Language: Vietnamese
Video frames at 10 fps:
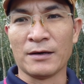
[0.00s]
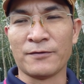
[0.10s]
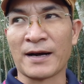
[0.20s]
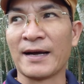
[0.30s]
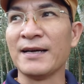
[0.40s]

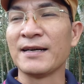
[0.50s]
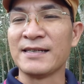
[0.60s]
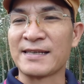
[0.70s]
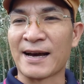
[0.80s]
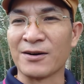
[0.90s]
à, Phan Hải
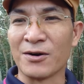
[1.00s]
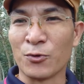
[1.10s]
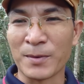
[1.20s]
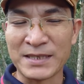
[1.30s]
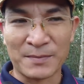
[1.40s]
ờ, xin
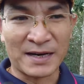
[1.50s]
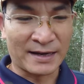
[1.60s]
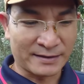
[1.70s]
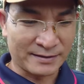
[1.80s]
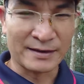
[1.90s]
chào quý cô bác chị mình
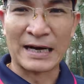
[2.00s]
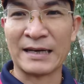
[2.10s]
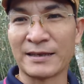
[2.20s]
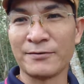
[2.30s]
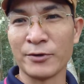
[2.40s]
ha
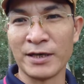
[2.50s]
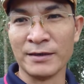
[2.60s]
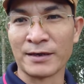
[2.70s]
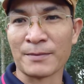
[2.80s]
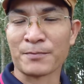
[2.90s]
à, Rất vui
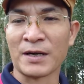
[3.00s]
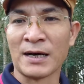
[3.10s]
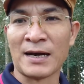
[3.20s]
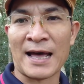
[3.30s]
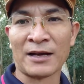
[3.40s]
khi được gặp
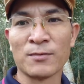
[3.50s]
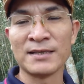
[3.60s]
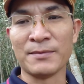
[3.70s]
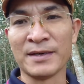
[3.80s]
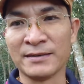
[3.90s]
lại cô
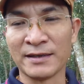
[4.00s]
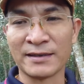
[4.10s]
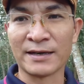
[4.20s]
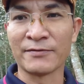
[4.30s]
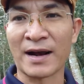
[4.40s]
bác chị mình
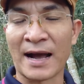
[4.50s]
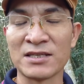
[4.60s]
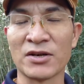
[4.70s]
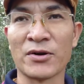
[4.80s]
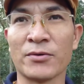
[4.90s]
trên kênh Phan
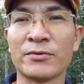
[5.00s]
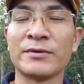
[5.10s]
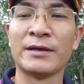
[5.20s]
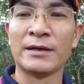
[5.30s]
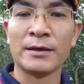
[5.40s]
Hải Channel
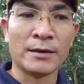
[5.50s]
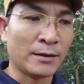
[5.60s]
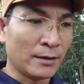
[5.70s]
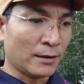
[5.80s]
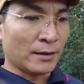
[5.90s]

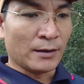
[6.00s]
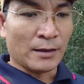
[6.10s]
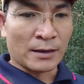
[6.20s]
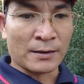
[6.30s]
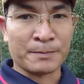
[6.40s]

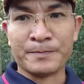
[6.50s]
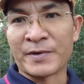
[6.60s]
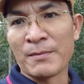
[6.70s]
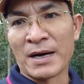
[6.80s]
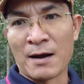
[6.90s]
à,
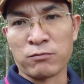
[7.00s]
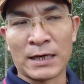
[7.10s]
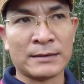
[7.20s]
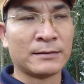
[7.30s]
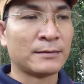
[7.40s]
Cái bệnh
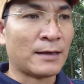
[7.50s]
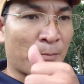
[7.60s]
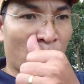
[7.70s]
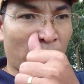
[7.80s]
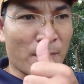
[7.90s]
động kinh
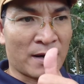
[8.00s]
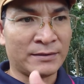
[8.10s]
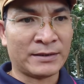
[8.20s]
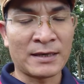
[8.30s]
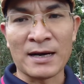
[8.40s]
là một cái
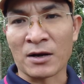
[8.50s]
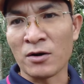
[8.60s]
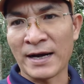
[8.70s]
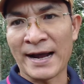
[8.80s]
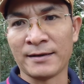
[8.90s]
bệnh rất là
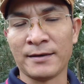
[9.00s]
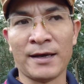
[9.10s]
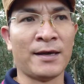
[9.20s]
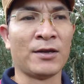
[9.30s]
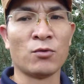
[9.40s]
khó khăn
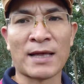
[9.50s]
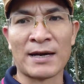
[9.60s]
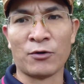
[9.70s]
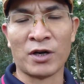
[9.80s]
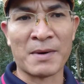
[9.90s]
khi chúng
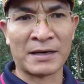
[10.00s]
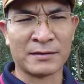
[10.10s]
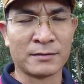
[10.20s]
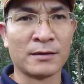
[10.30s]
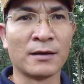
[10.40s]
ta điều trị
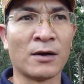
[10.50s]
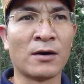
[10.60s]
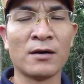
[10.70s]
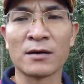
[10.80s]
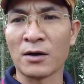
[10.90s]
bệnh
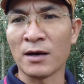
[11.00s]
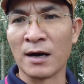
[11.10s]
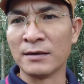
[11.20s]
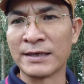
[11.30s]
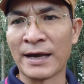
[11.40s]
Nó có
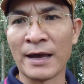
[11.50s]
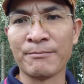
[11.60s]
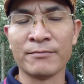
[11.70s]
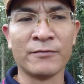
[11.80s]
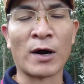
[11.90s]
ở trẻ
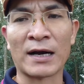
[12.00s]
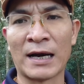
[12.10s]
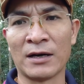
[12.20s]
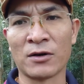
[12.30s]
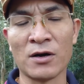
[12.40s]
em
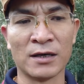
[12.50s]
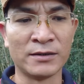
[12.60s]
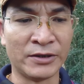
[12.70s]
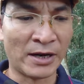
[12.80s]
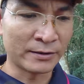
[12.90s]
hoặc là nó có
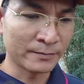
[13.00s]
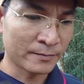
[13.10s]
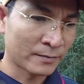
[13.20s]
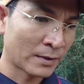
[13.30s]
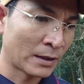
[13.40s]
ở người lớn